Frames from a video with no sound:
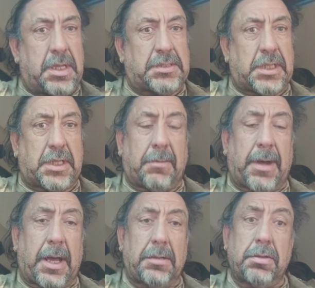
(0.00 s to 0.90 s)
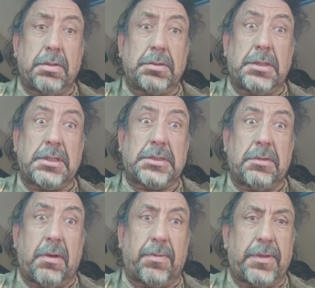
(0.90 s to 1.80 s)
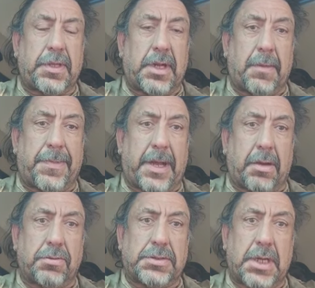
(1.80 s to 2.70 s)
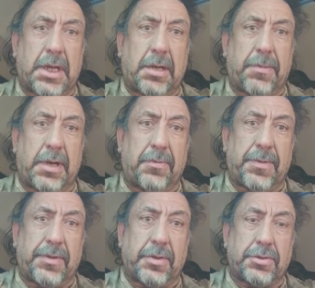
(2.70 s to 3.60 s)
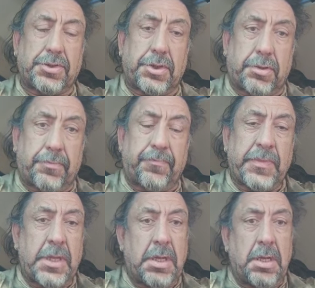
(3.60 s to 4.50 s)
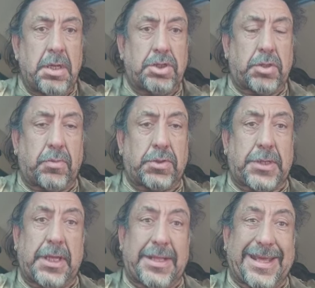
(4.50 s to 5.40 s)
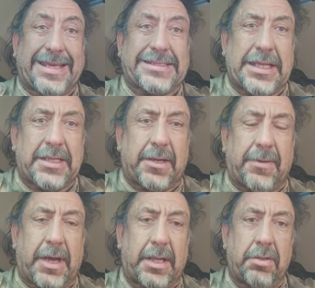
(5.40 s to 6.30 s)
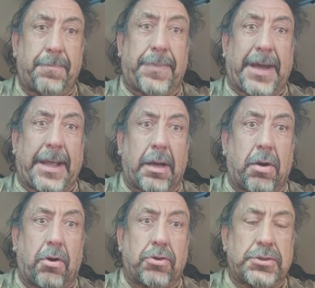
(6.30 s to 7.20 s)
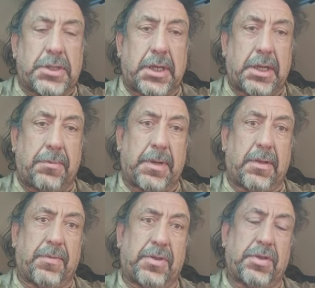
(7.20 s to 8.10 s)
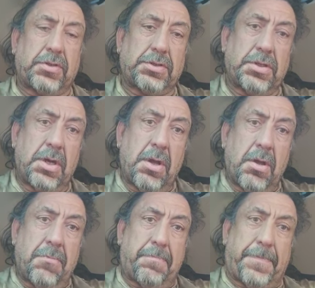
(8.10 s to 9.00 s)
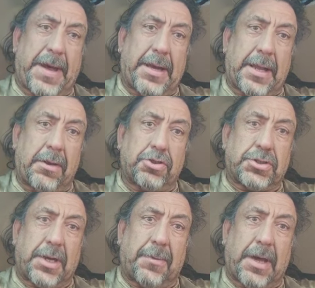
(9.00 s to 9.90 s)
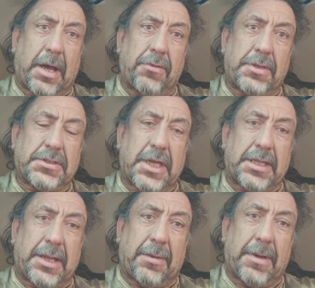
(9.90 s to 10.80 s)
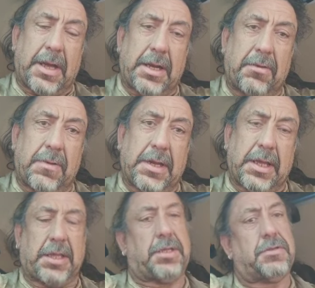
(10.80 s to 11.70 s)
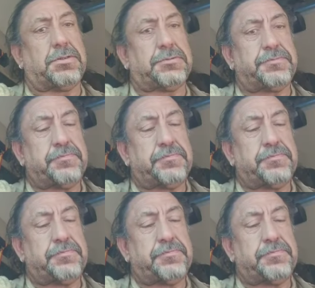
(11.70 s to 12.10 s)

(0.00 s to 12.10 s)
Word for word: que esté trabajando desde una oficina para conseguir beneficios, no. Somos gente que está trabajando para conseguir beneficios para los trabajadores que trabajan igual que ellos.